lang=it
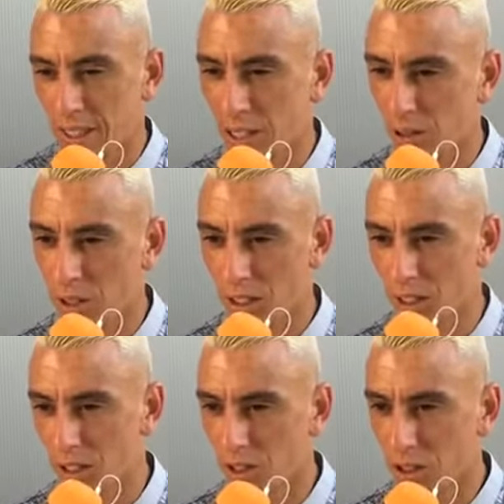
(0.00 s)

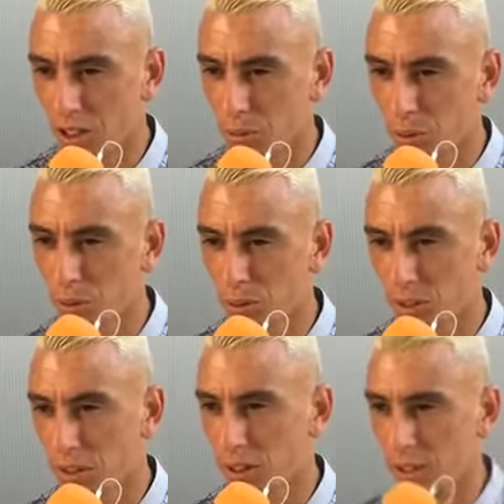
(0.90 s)
lavorare ancora di più
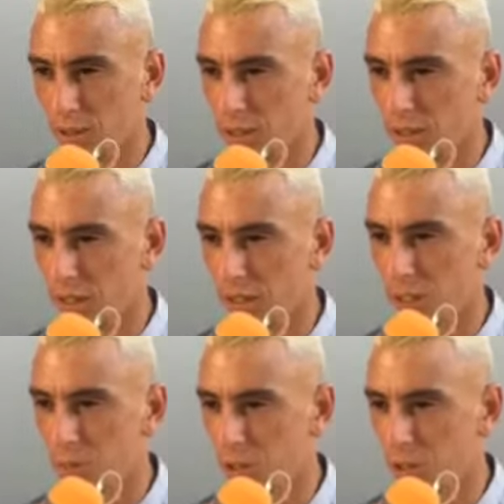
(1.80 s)
e arrivare nella